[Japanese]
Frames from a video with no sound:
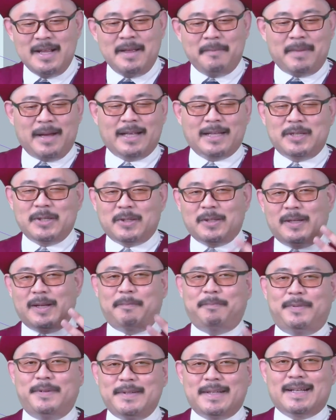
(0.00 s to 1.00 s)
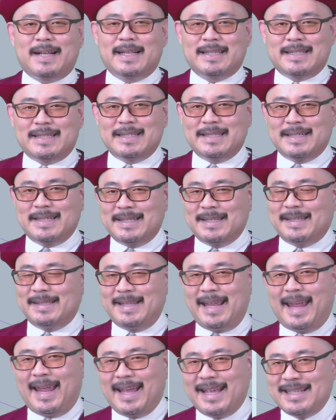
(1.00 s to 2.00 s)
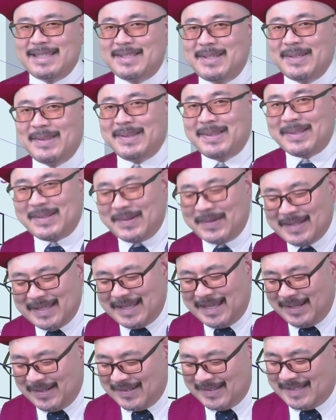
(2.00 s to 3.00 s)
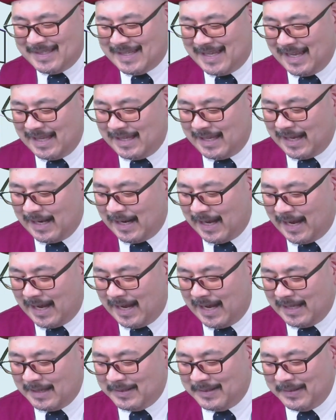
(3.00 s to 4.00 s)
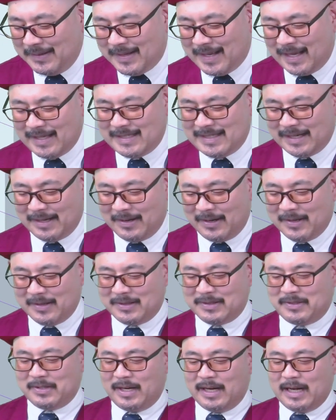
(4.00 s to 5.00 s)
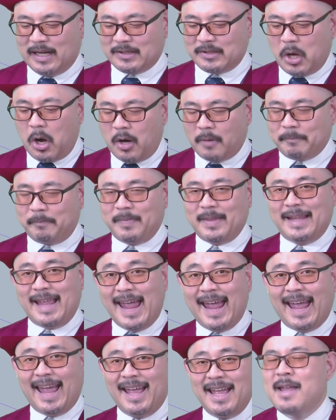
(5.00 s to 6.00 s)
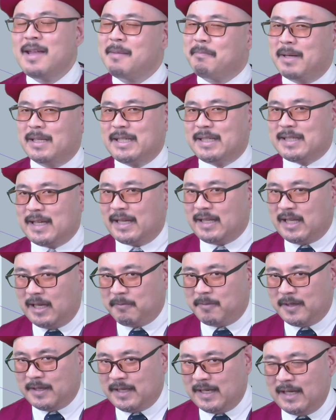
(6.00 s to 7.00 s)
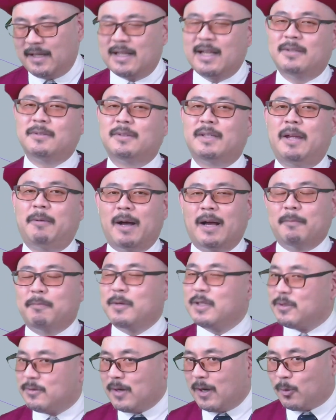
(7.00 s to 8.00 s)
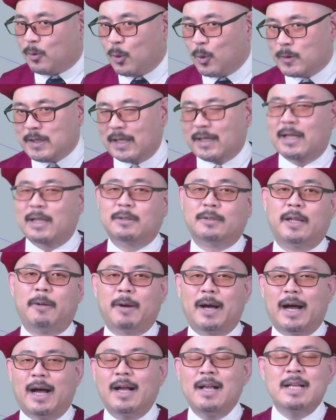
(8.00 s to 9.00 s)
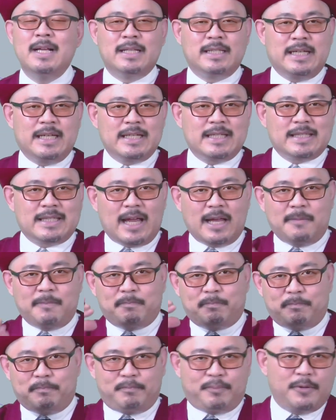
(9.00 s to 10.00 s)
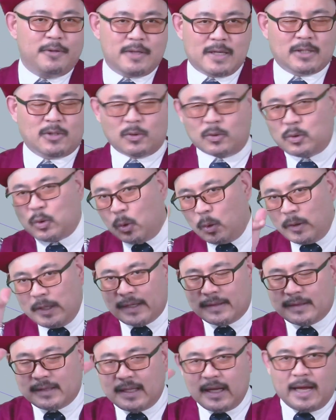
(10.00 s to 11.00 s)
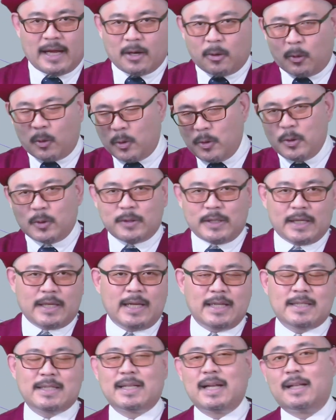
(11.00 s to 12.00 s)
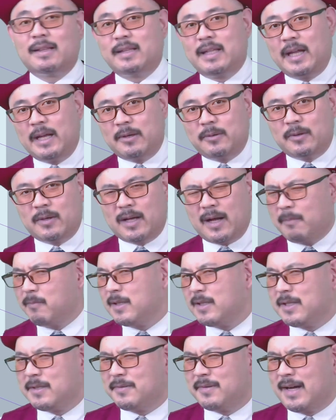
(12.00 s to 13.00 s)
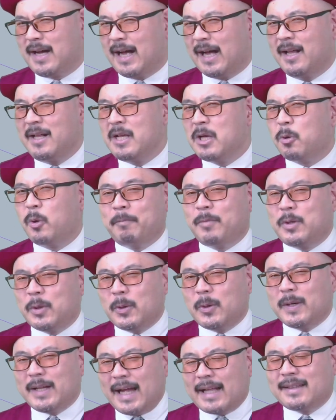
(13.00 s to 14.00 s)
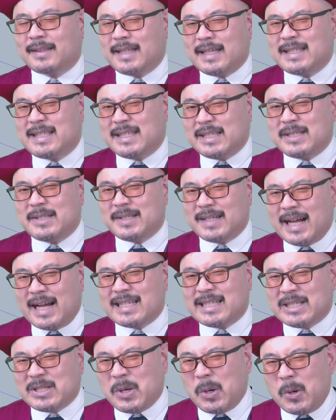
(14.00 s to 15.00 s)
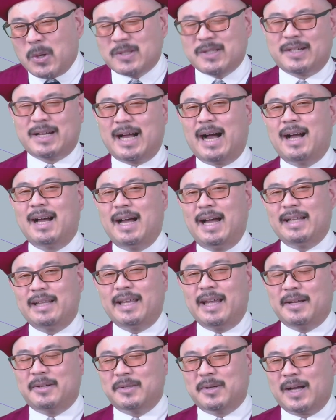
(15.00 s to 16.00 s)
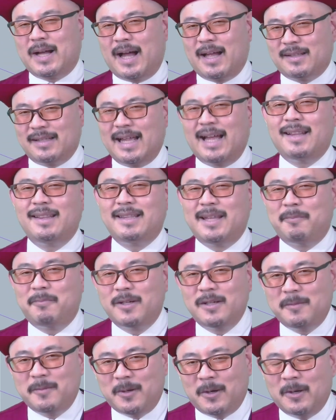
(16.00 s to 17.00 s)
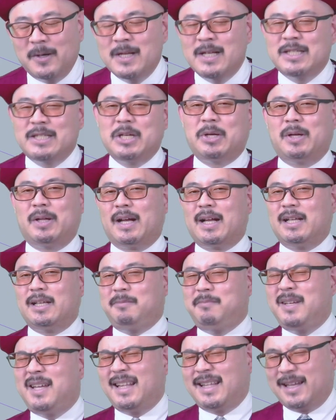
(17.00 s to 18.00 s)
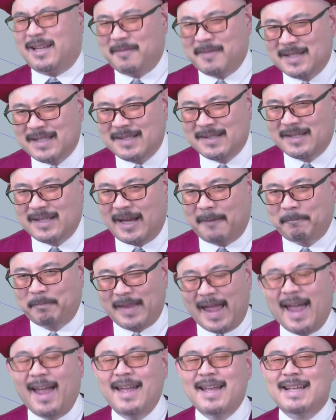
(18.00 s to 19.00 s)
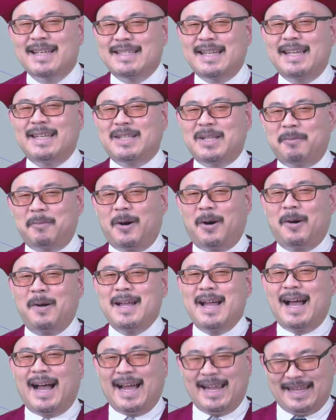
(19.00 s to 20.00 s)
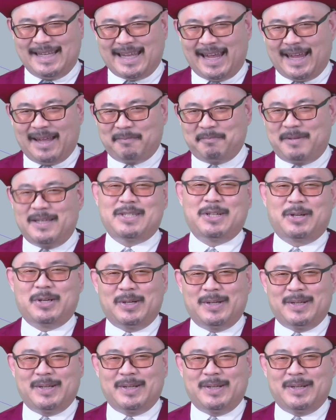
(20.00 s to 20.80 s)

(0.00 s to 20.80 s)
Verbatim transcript: まあちょっとね分割ねちょっと気をつけてねという感じ。おっとハートで、まあ、実際 ディーブイディー などではもしくは講座などでは実際分割をどうやって応用的に使っていくのか、もしくはこれどうやってずる賢く考えていくのかなんてものも授業の中に見えてきますのでね、ぜひとも背景備蓄